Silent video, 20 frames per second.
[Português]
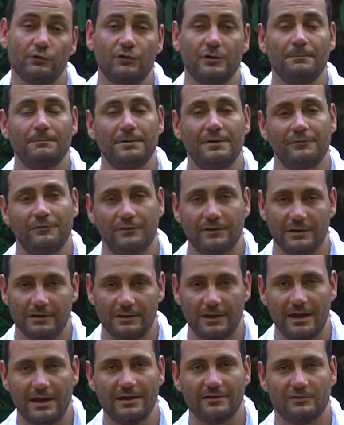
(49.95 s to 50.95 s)

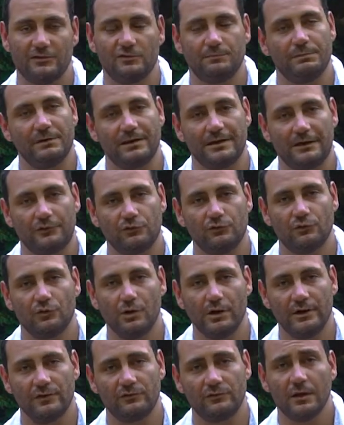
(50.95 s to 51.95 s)
simplifiquei as
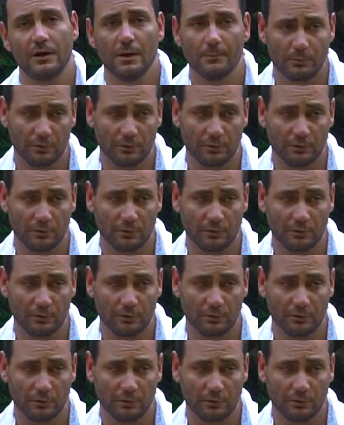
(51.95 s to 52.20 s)
explicações,